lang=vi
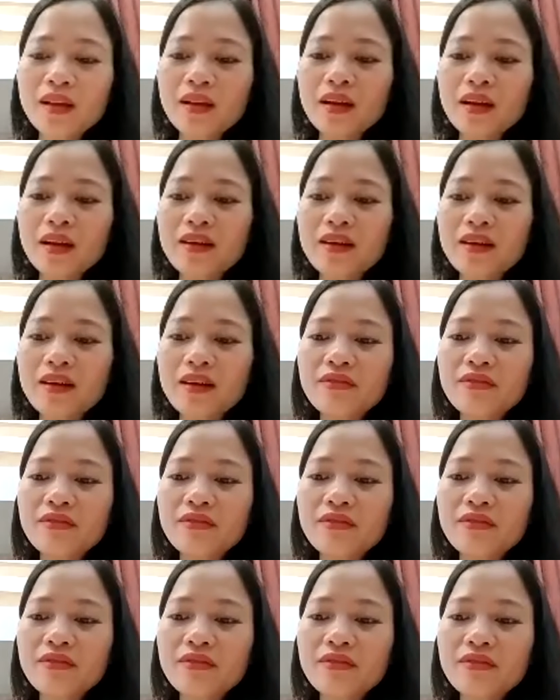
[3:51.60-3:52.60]
À, vậy thì
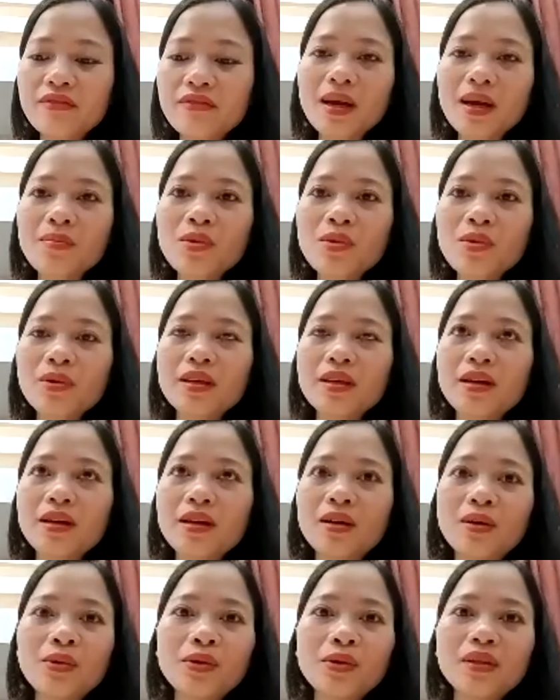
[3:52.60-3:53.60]
trong một cái buổi
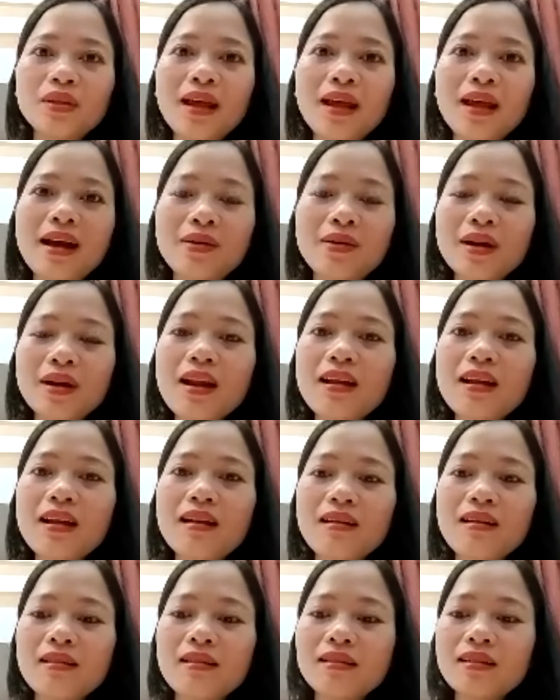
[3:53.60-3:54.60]
ờ, hội thảo rất là
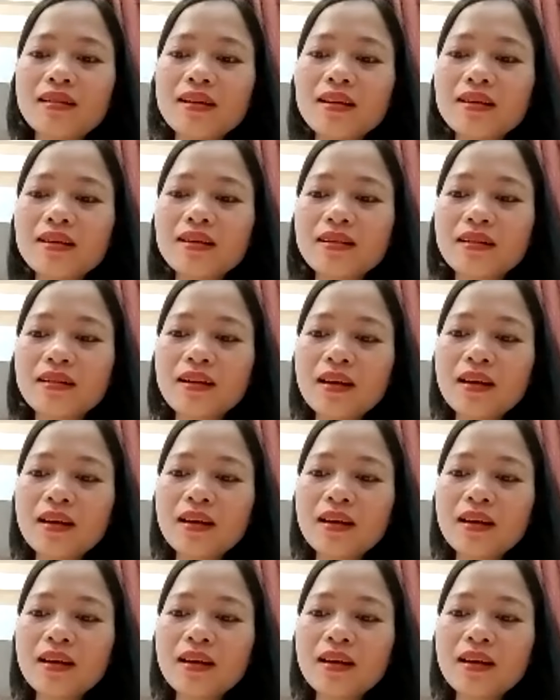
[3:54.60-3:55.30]
lớn ở